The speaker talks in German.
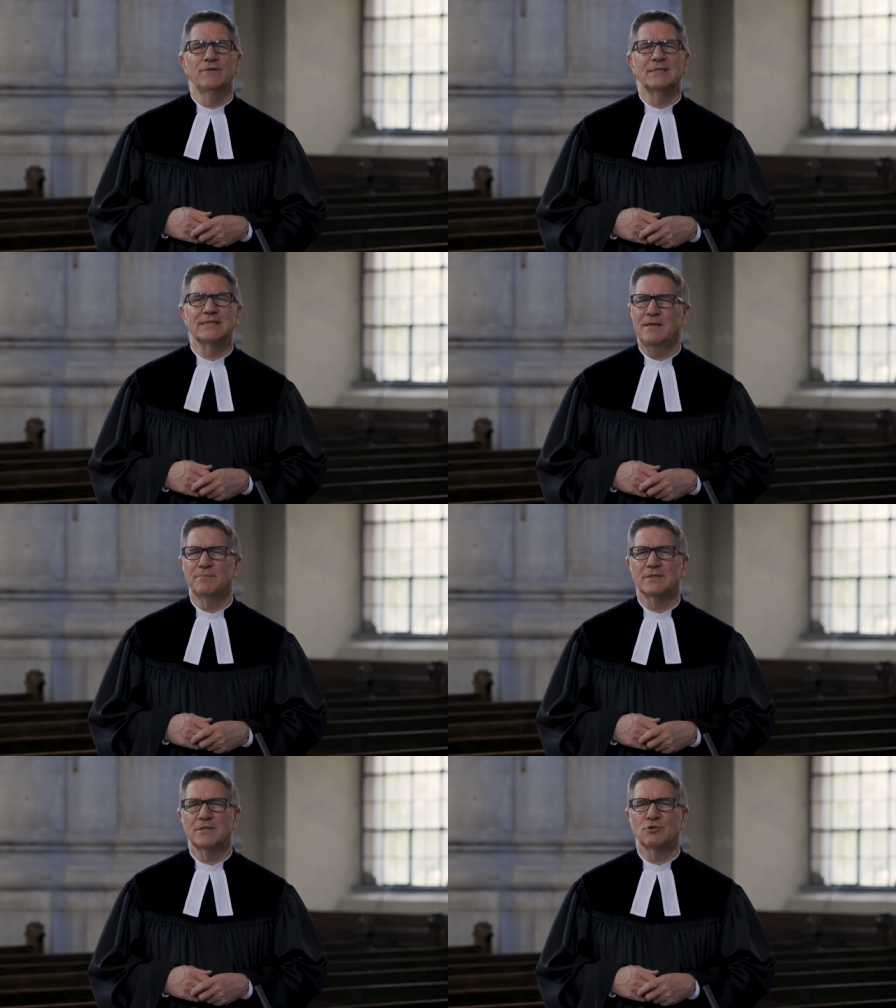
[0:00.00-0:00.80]
wie
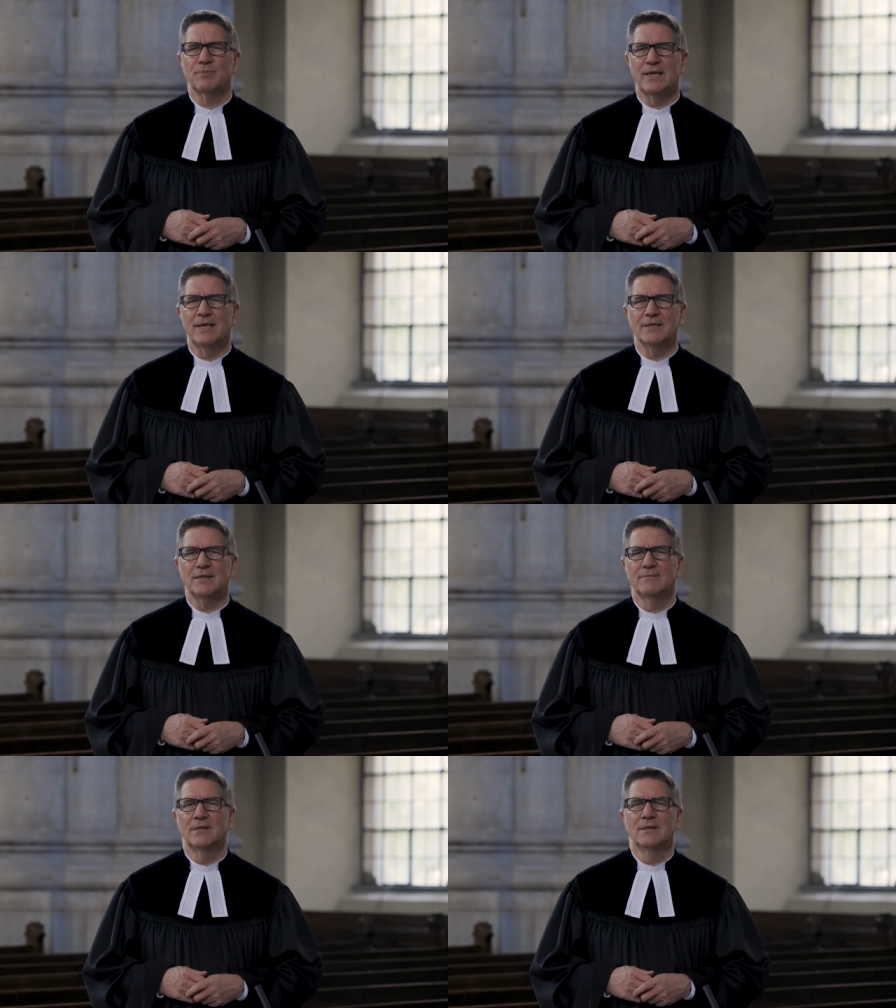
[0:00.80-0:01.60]

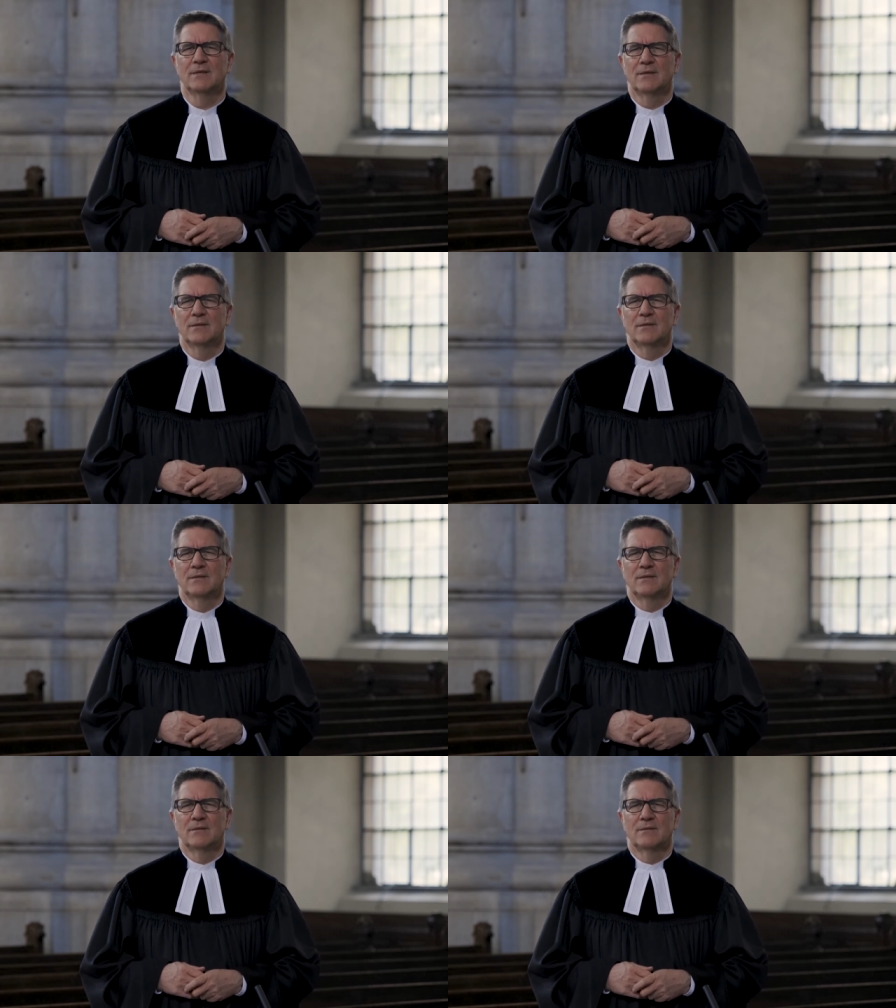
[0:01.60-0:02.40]
Selbstgespräche,
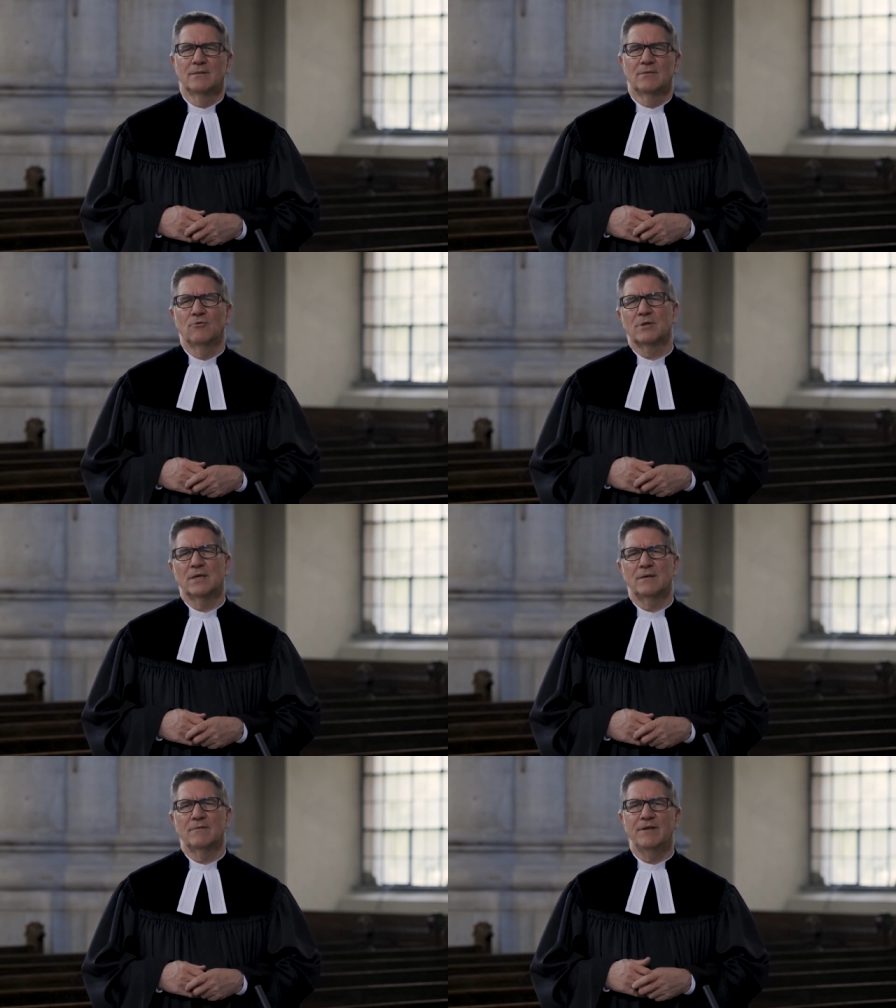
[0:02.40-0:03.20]

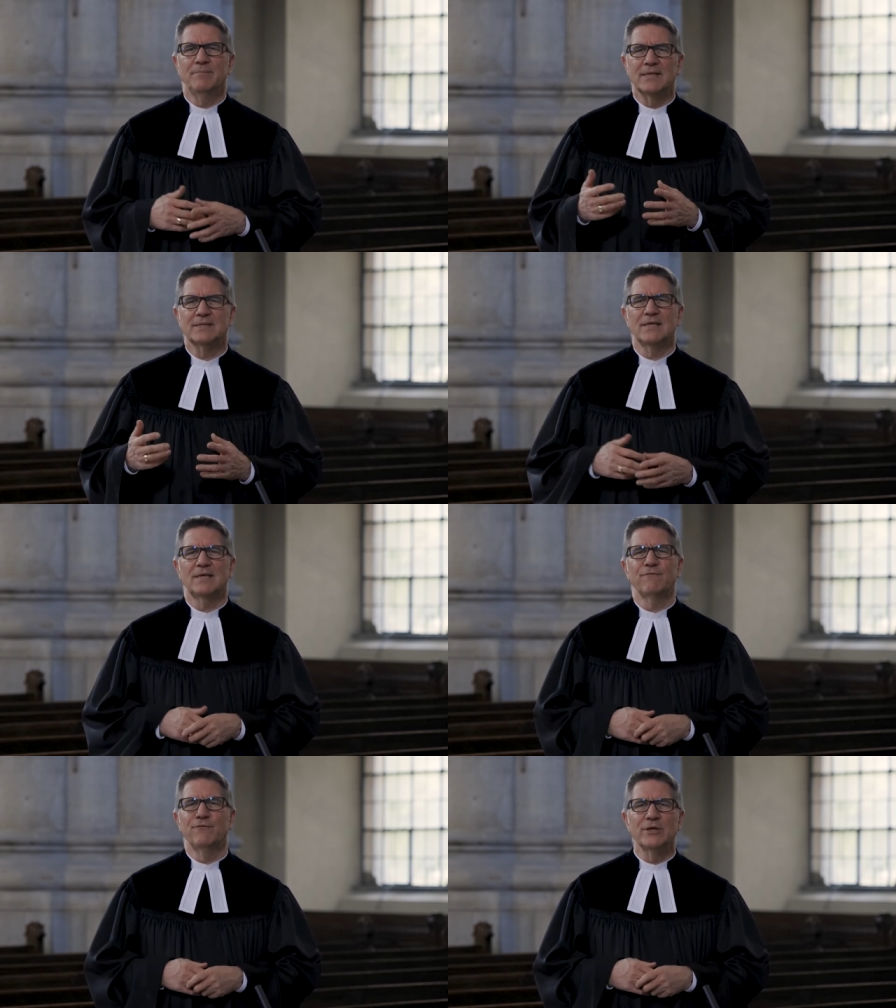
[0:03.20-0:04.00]
oder wenn man
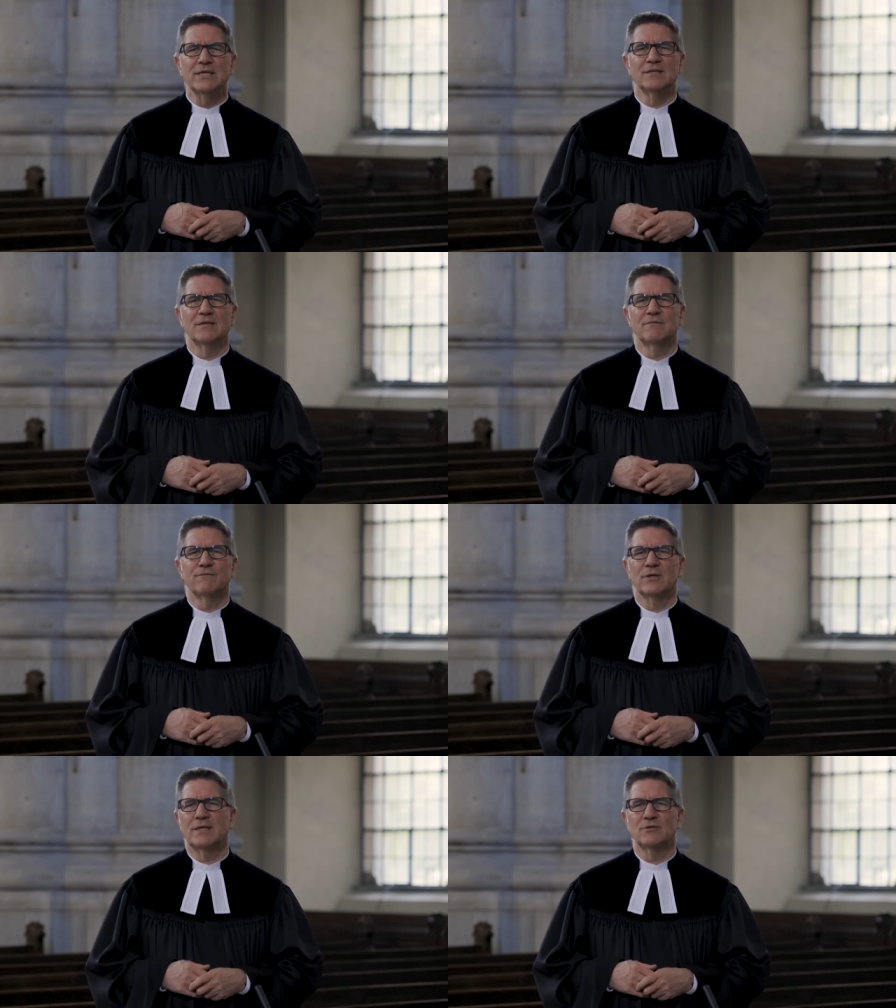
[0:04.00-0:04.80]
sich fürchtet
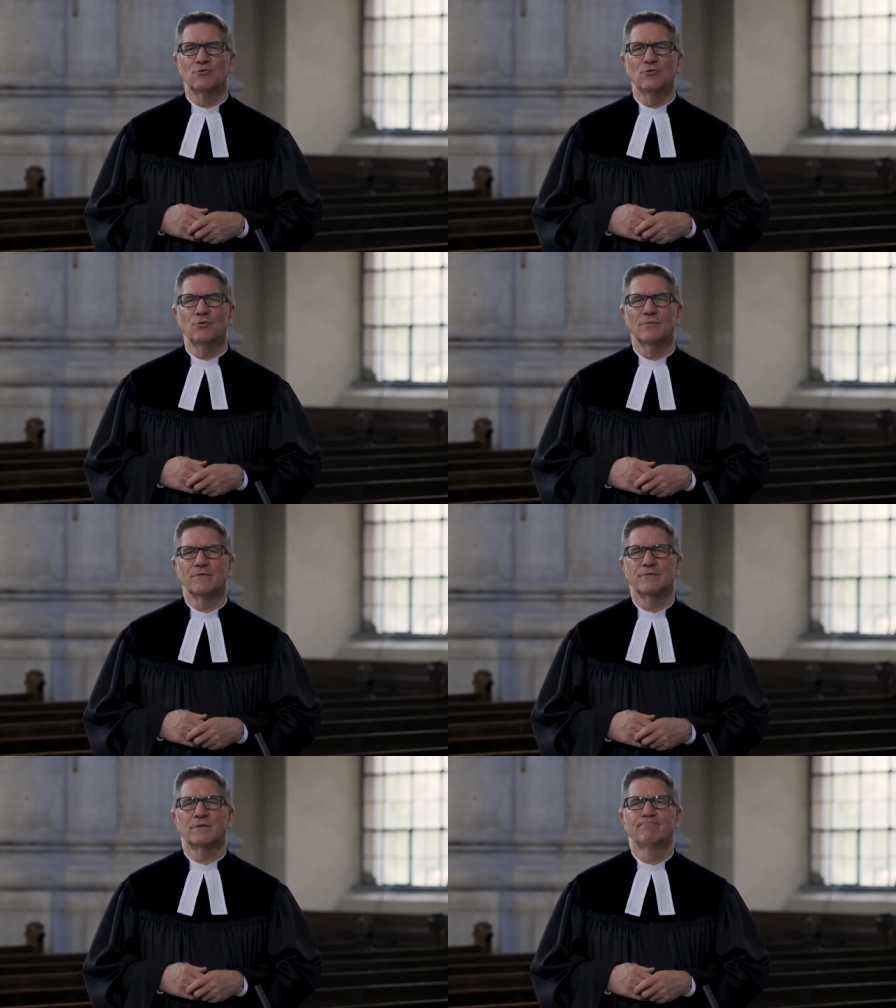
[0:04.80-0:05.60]
vor der
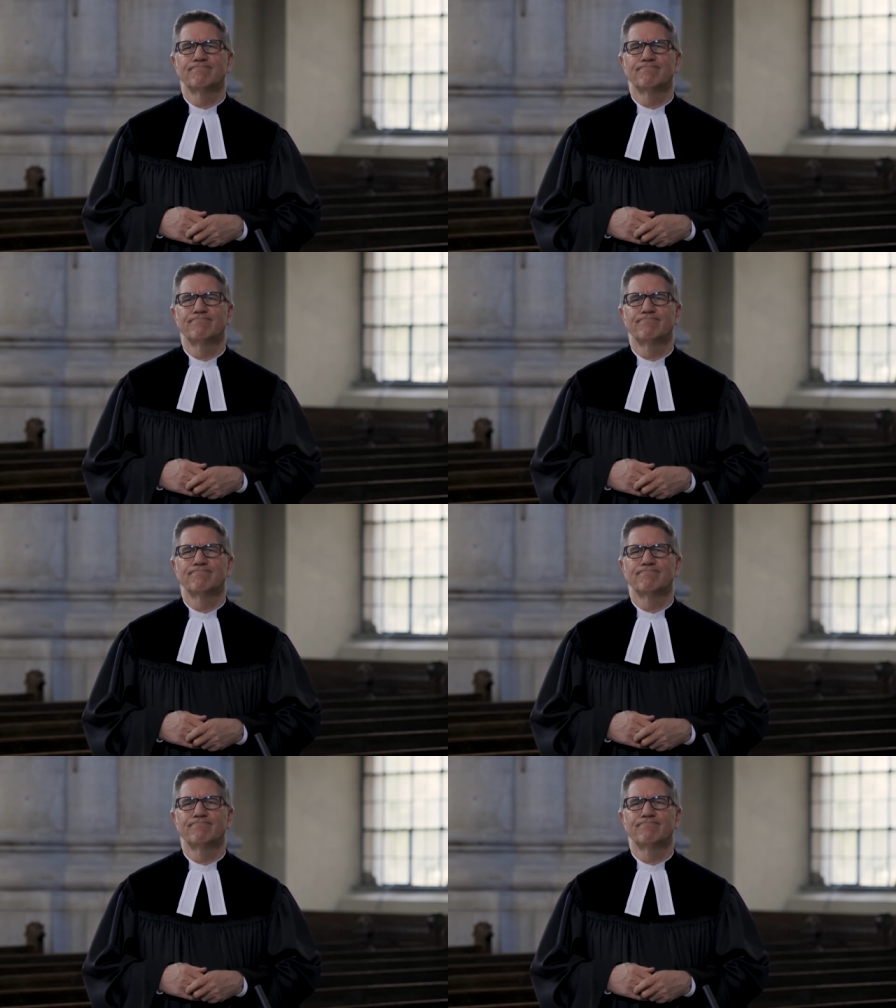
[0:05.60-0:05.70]
Zukunft,